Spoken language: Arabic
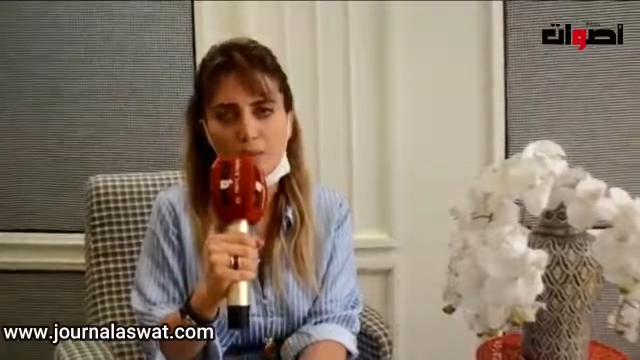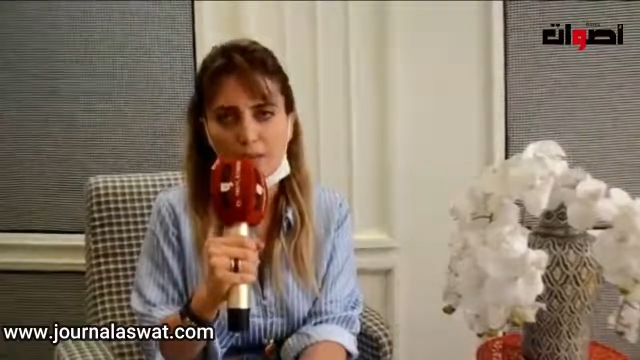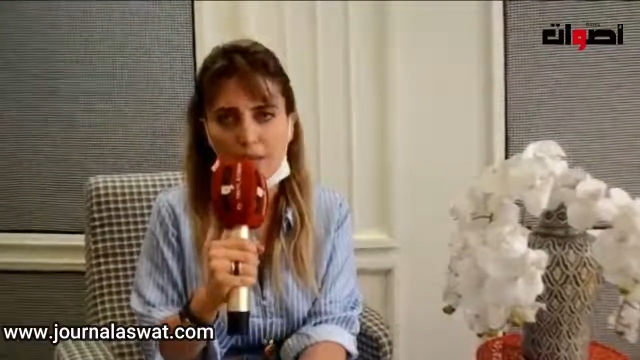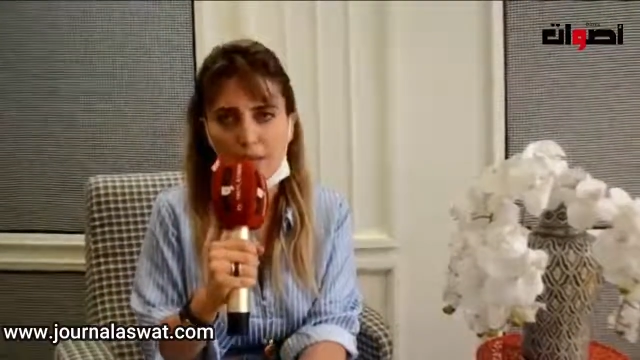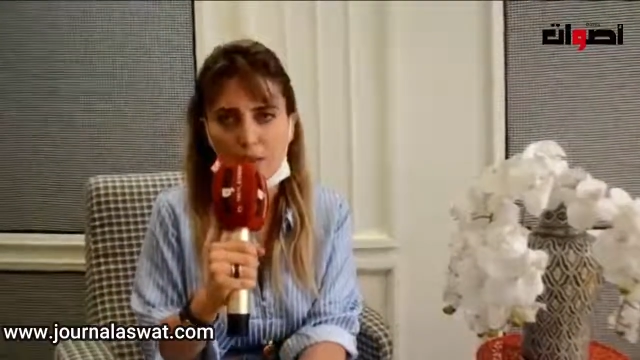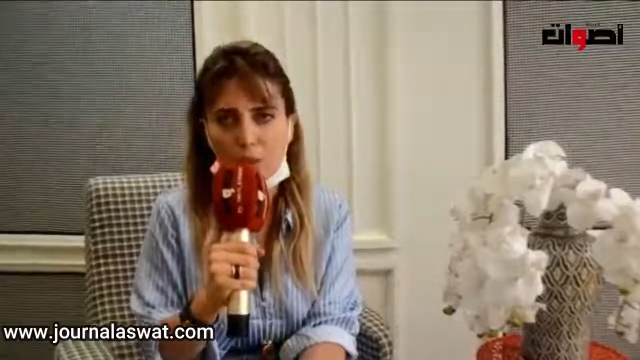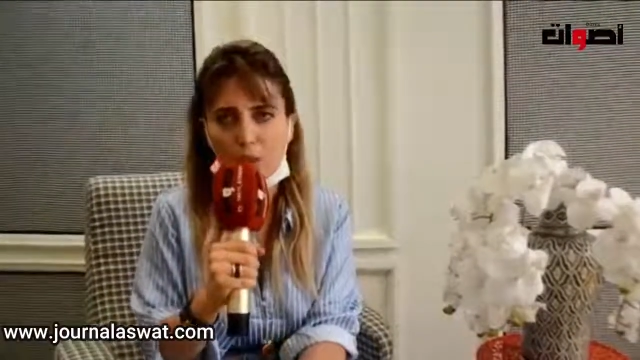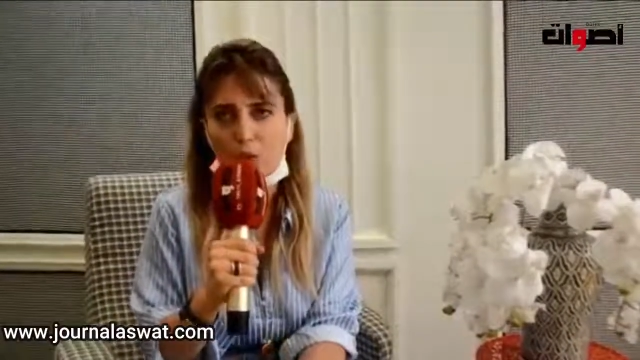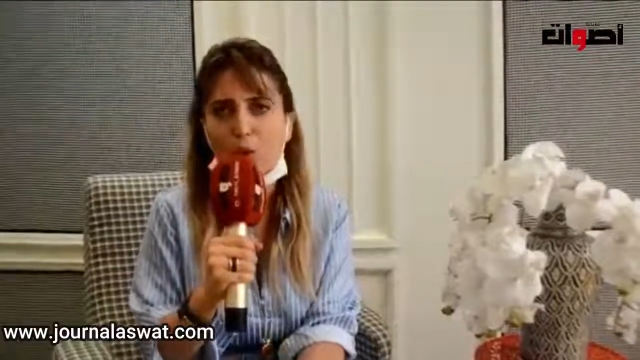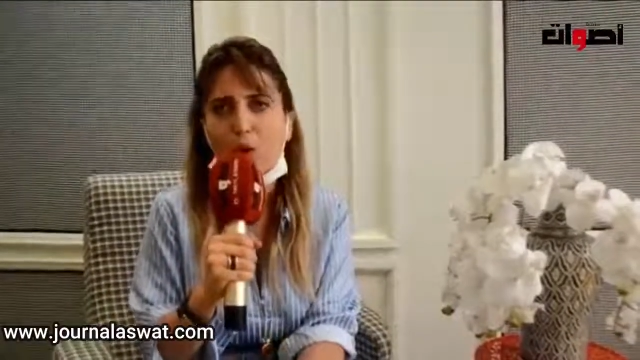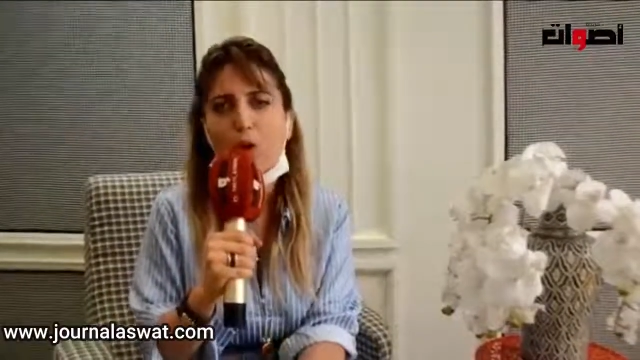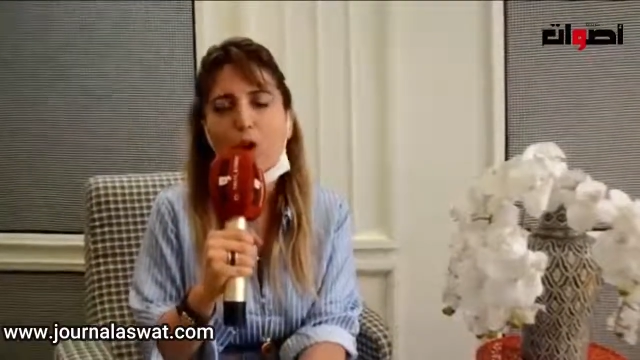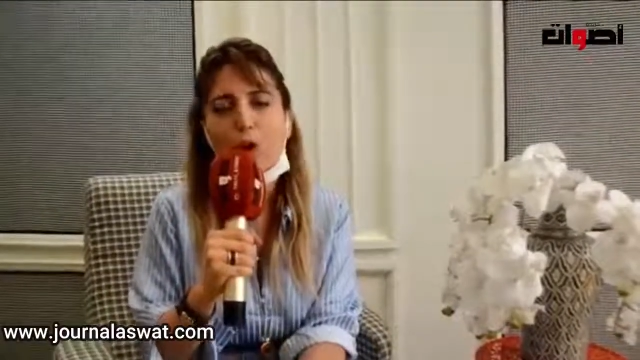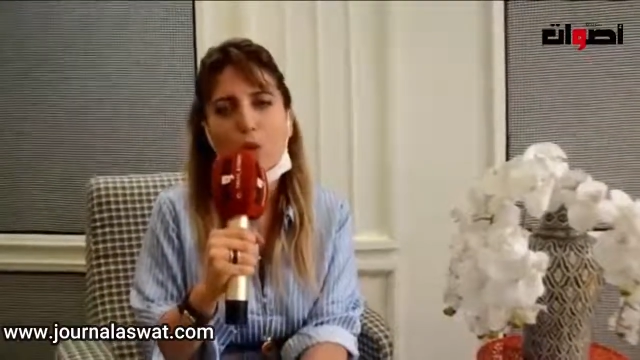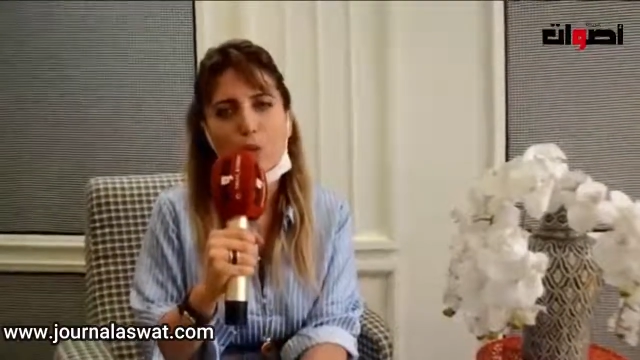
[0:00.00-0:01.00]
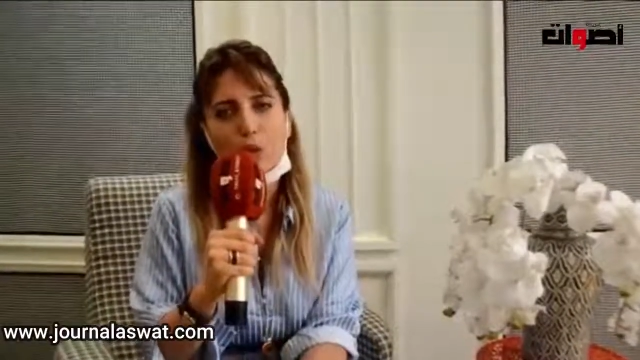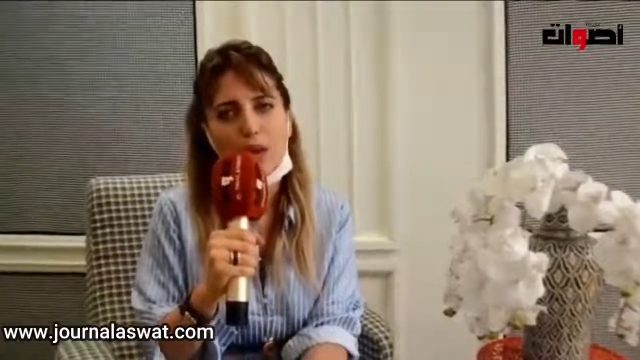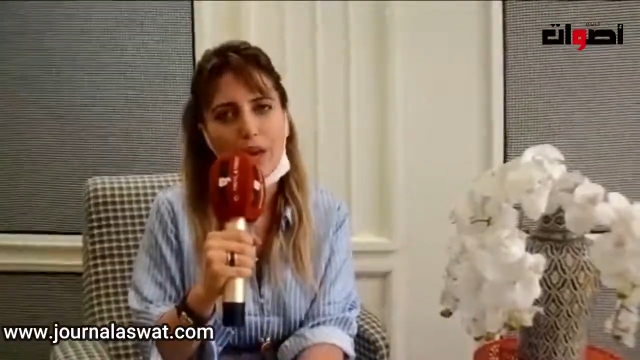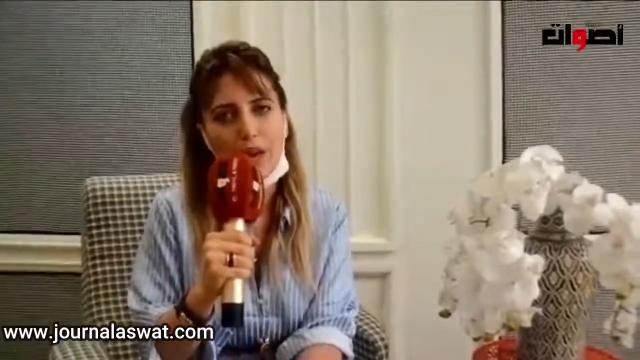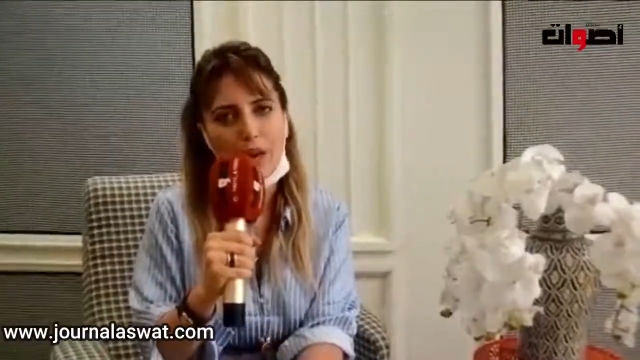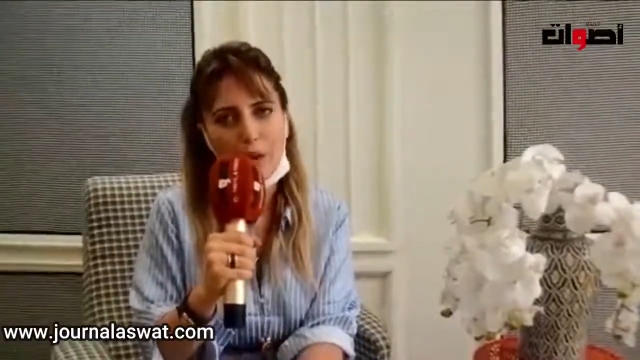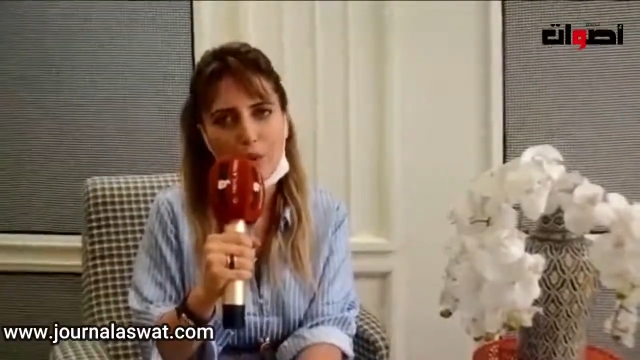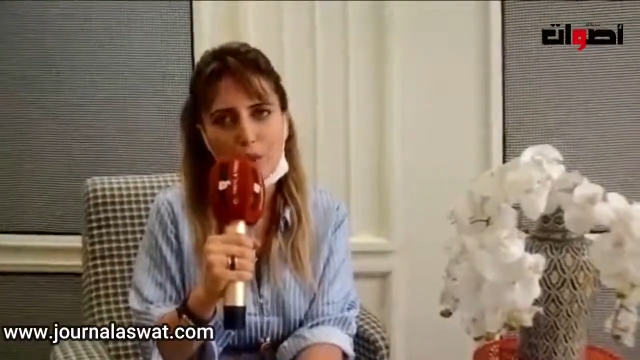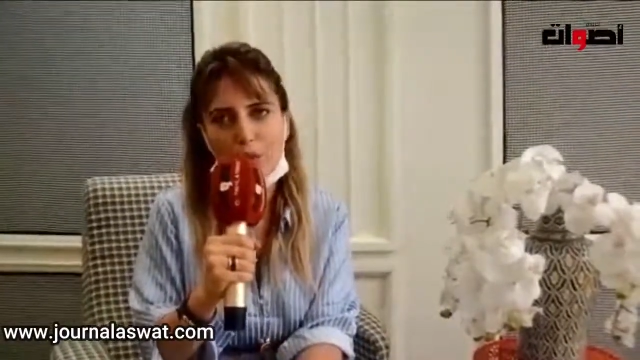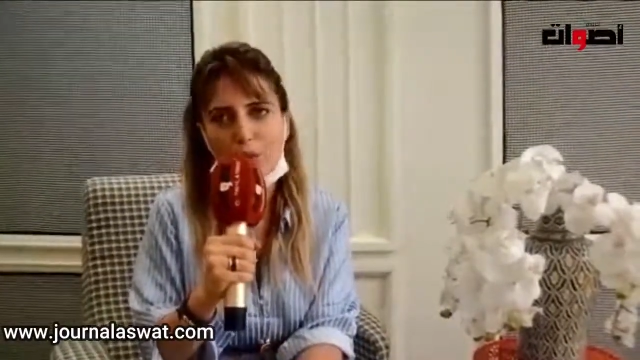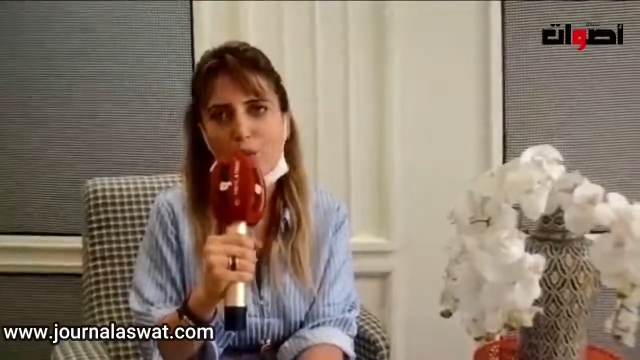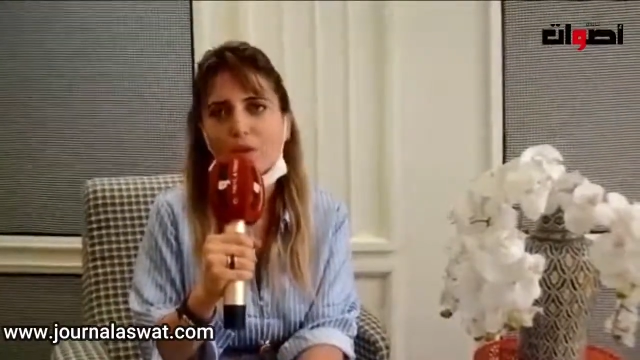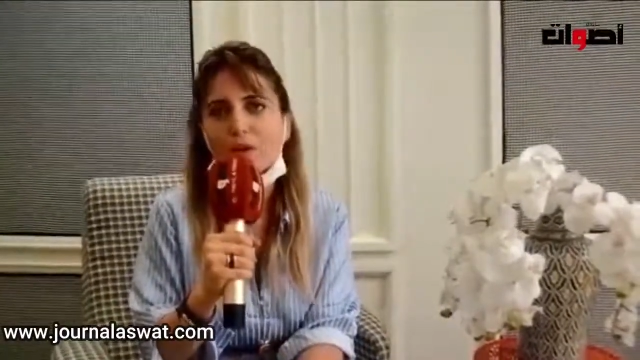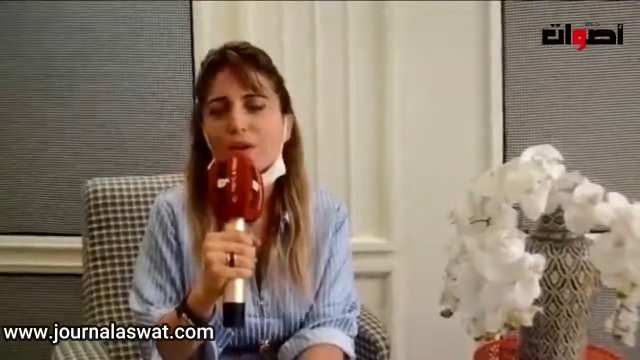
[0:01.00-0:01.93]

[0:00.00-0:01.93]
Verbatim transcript: تيهضروا ويحاولوا